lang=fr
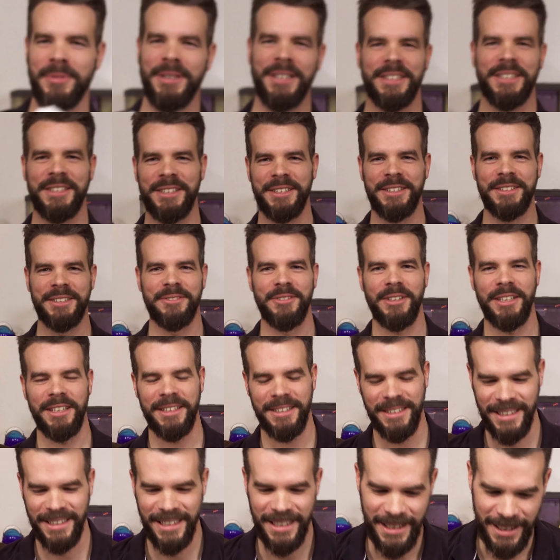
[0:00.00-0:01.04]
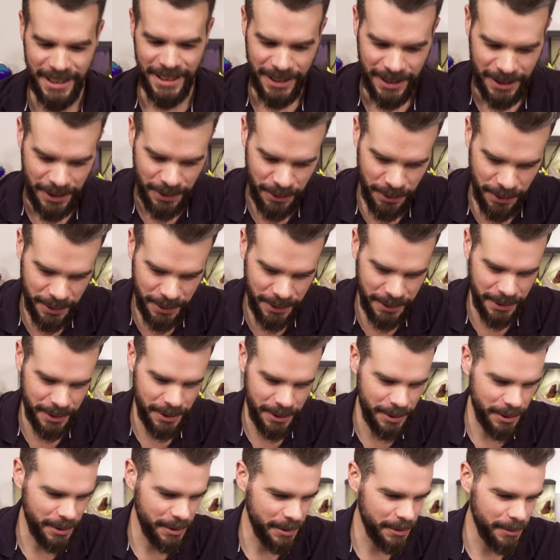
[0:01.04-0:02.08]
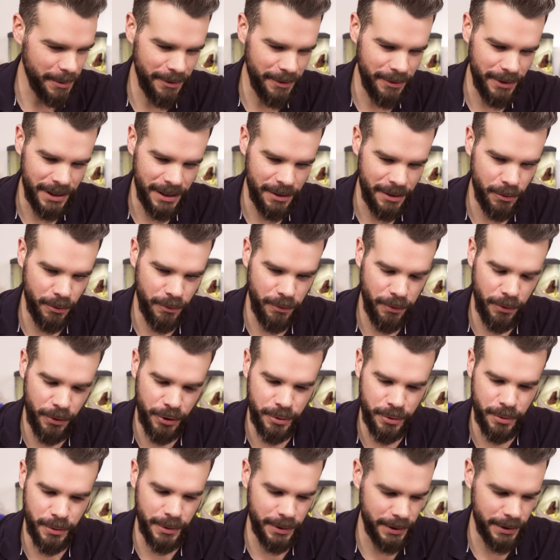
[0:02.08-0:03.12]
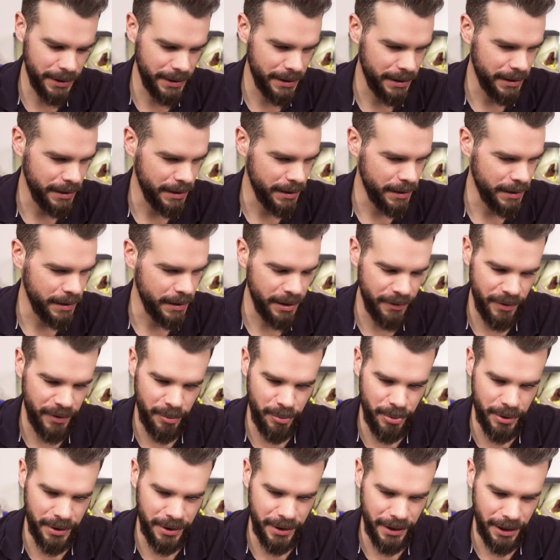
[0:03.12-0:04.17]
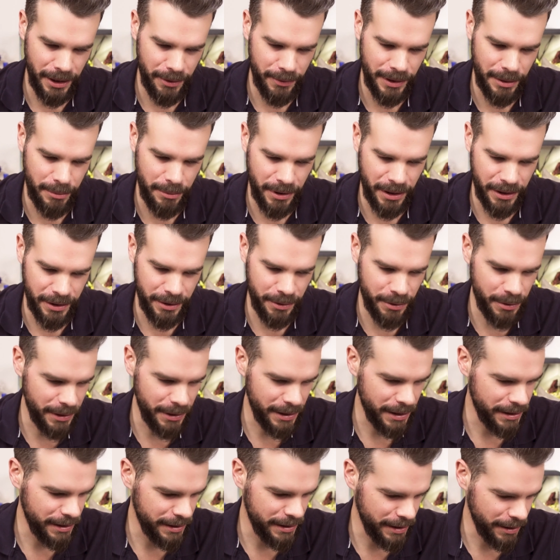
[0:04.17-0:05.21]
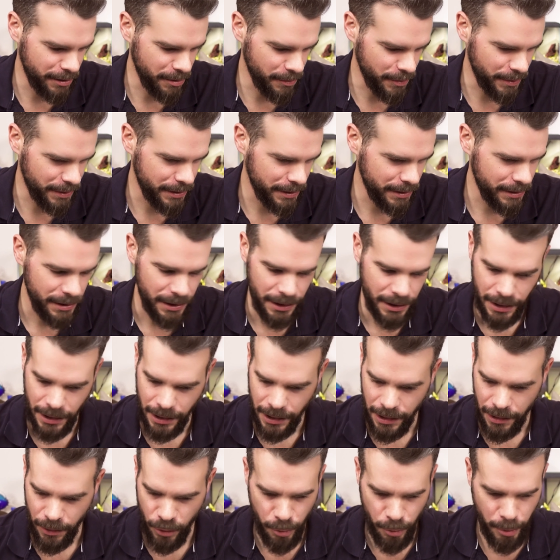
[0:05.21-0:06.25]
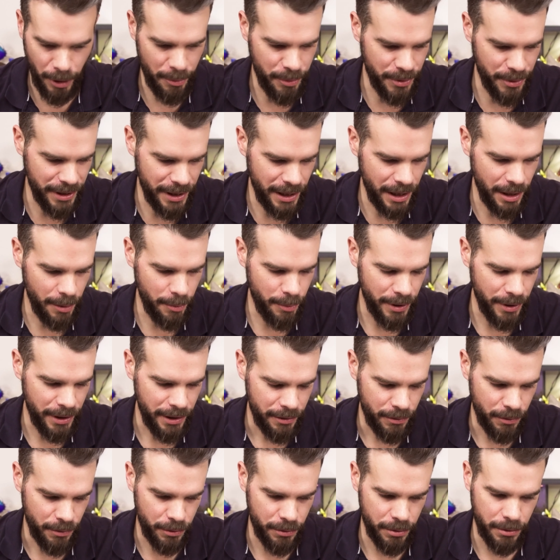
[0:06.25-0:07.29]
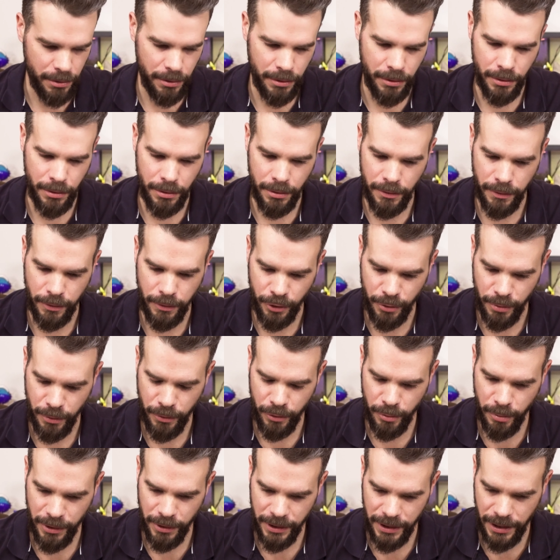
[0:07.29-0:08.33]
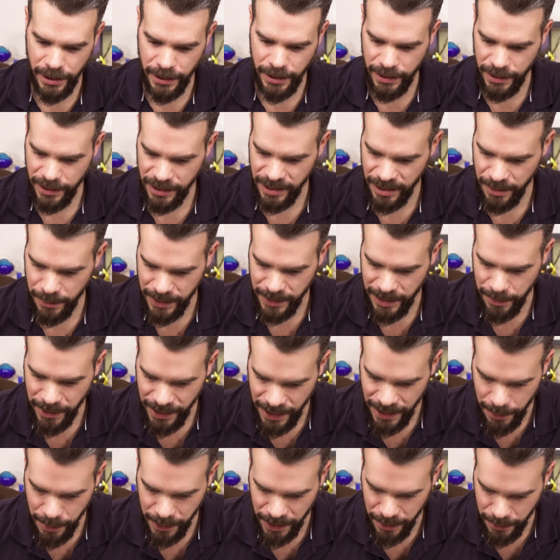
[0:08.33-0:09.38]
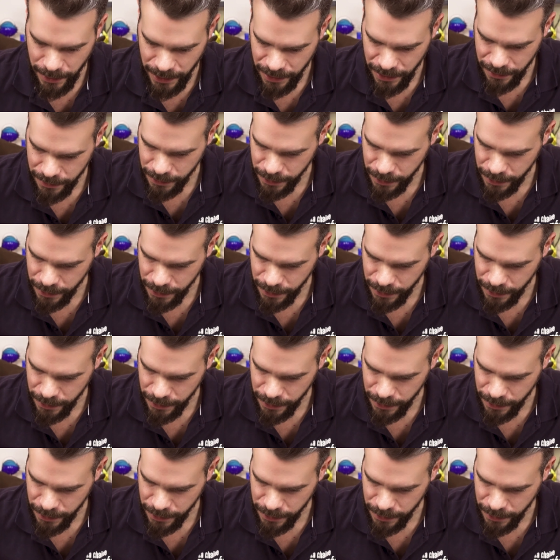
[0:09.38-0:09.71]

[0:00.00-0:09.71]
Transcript: magazine, voilà. Donc euh, bah voilà, donc franchement c'est ça fait plaisir d'avoir un magazine de qualité comme ça. Le papier est épais, donc euh, franchement de bonne qualité, c'est bien imprimé, hein,